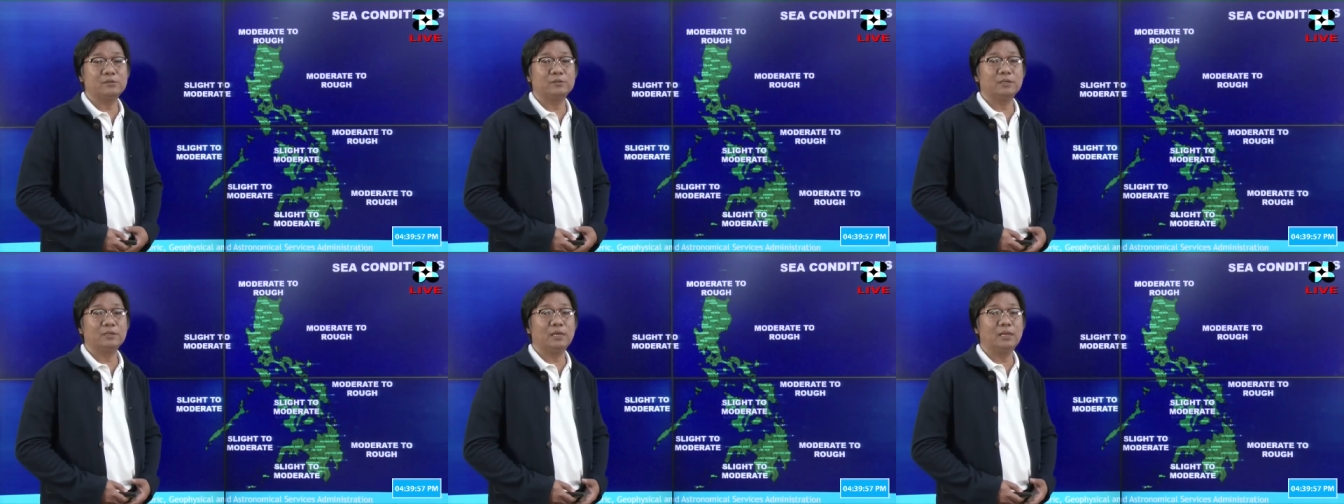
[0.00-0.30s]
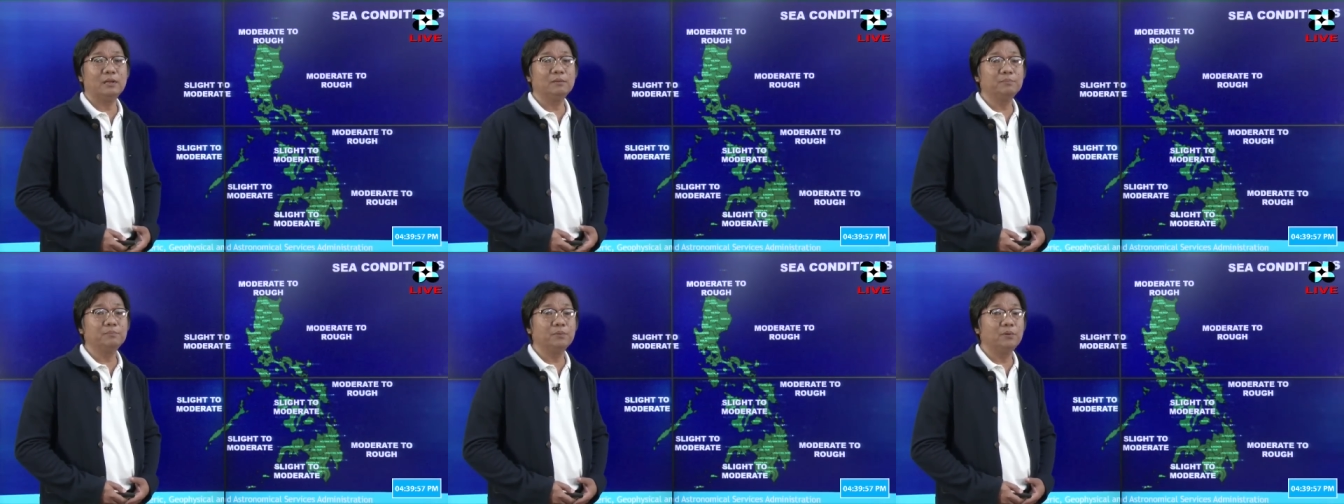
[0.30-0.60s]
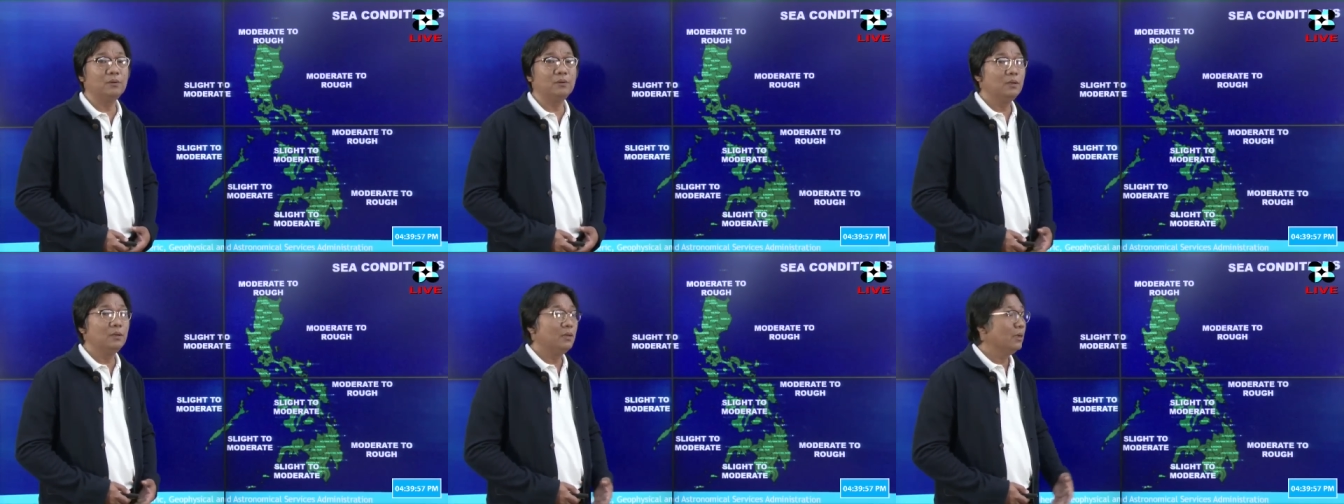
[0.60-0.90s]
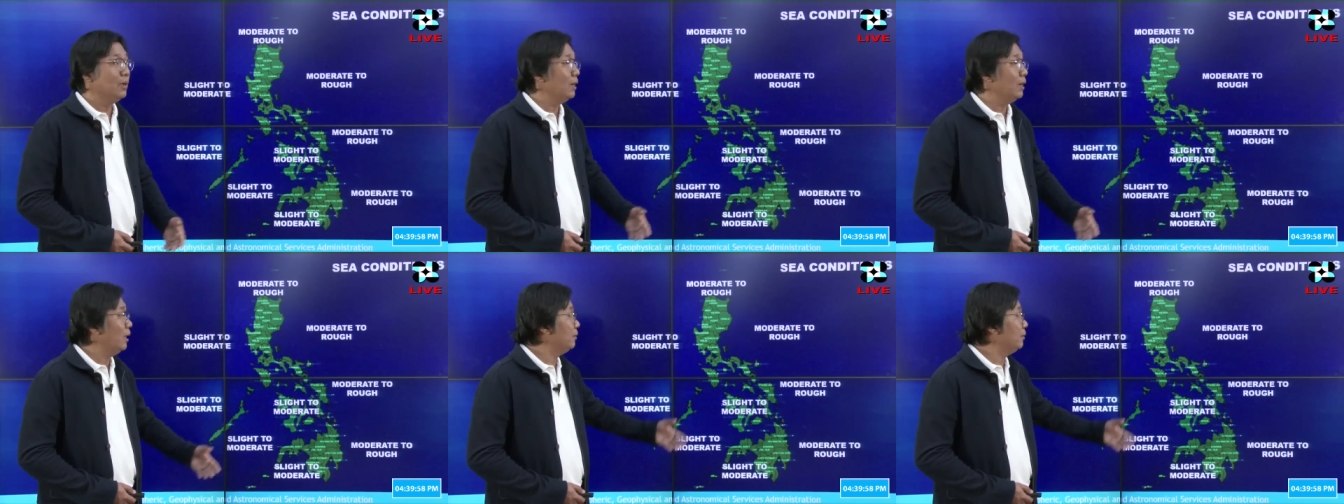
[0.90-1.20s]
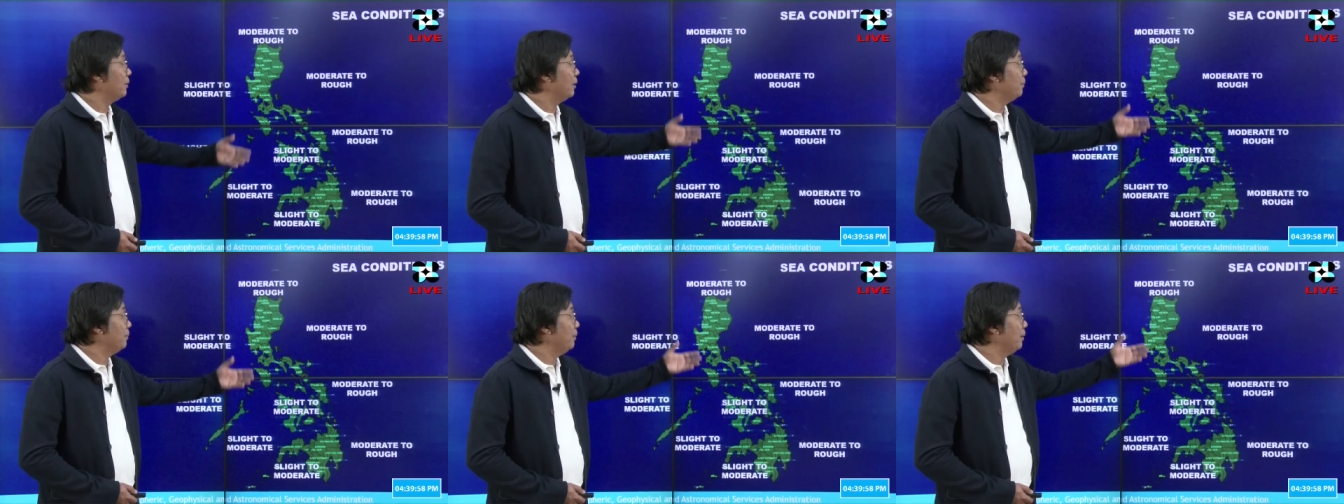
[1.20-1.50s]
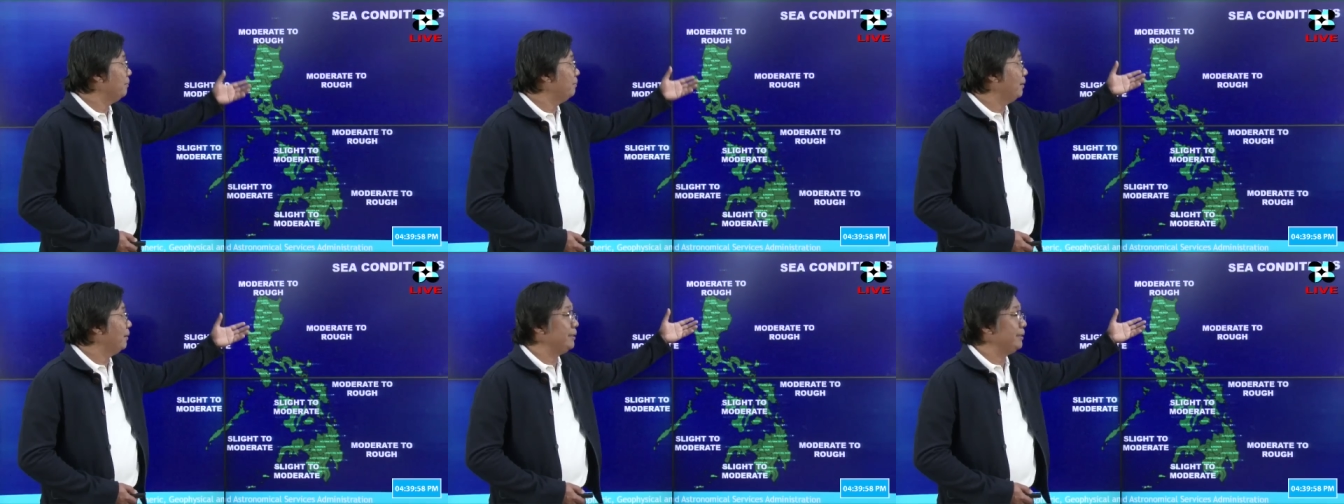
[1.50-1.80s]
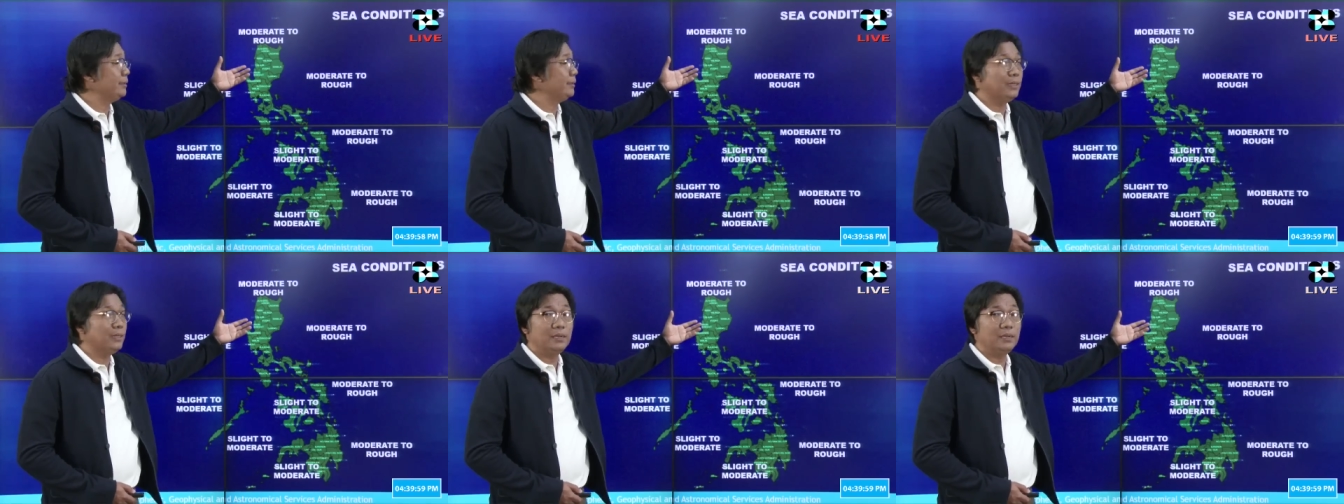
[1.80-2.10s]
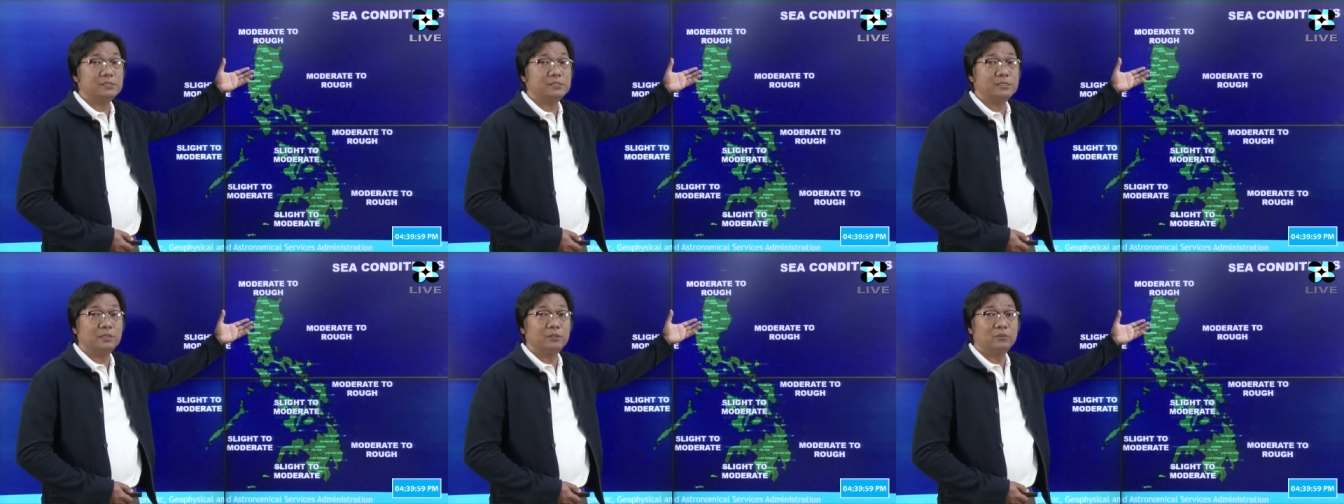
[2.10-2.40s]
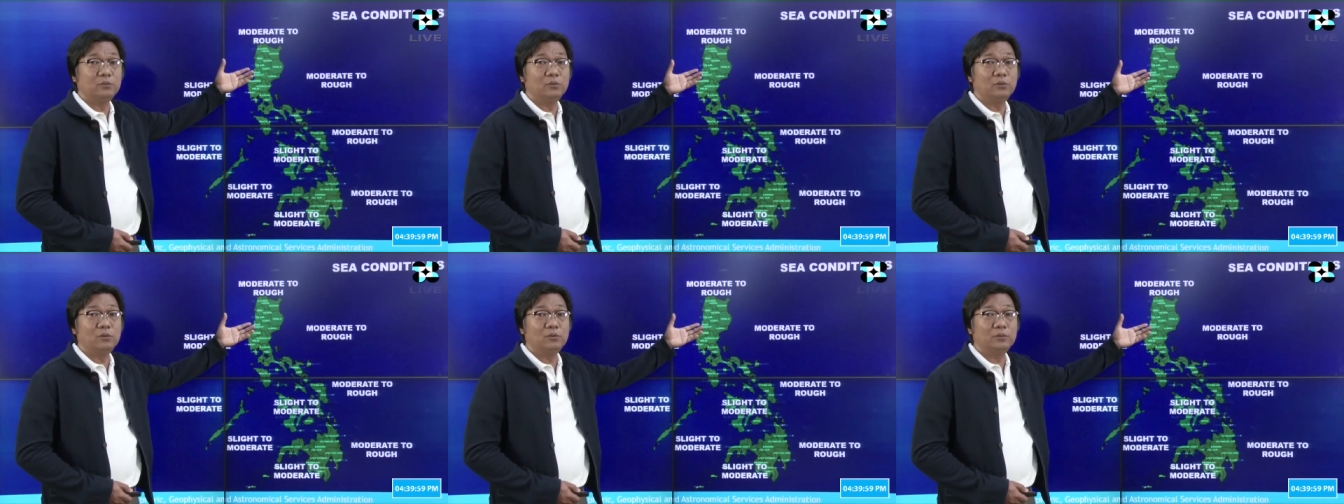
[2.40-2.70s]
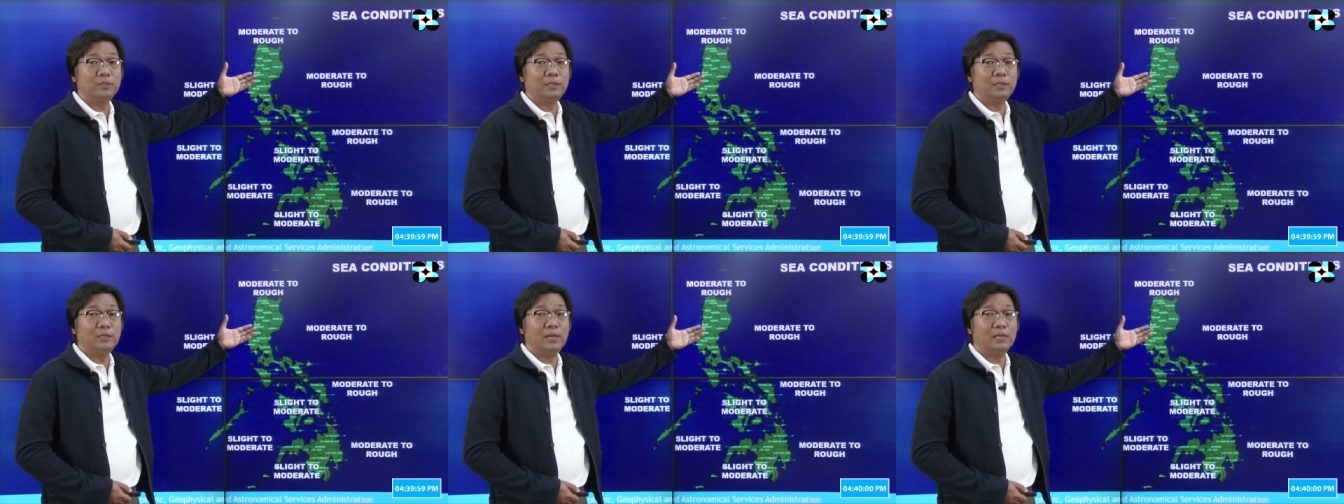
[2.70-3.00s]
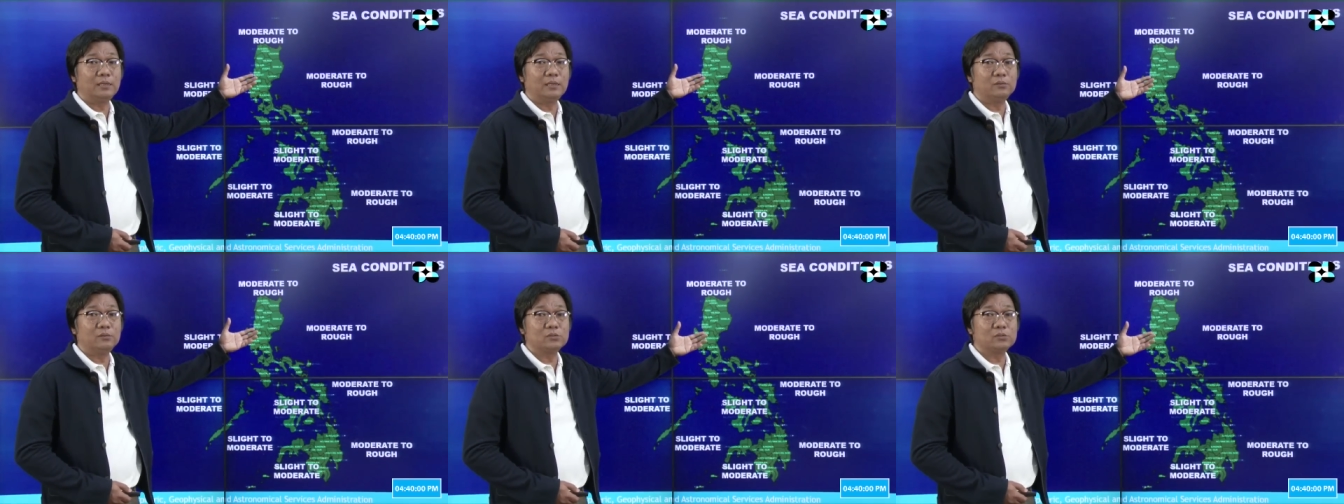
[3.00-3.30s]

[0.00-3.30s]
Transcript: Yun nga lang po, ang mga baybayang dagat sa dulong Hilagang